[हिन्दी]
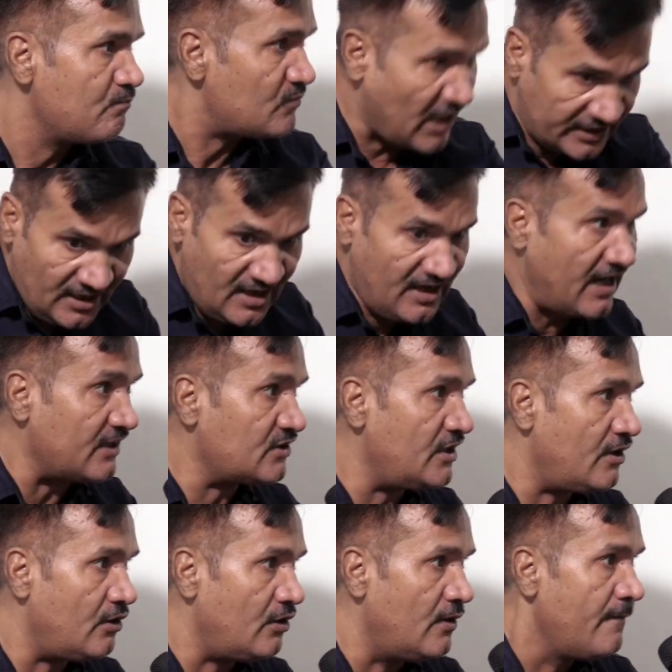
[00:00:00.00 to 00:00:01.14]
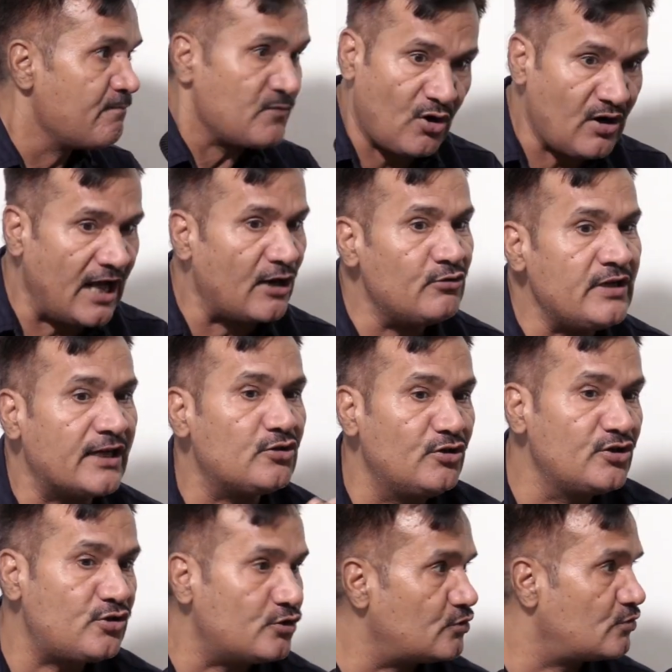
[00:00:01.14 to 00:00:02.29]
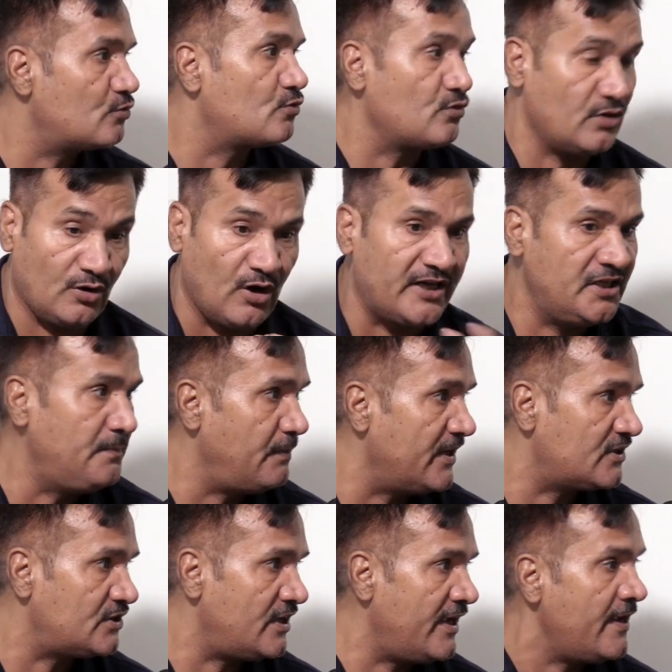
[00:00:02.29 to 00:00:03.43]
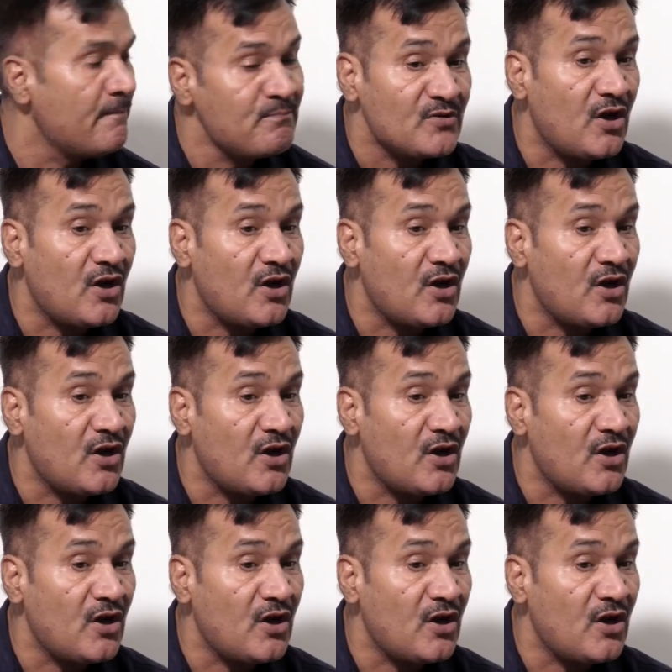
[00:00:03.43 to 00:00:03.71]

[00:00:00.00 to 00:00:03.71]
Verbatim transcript: ताकि लड़ाते रहो और लालू यादव इनको हड्डी फेंकते रहे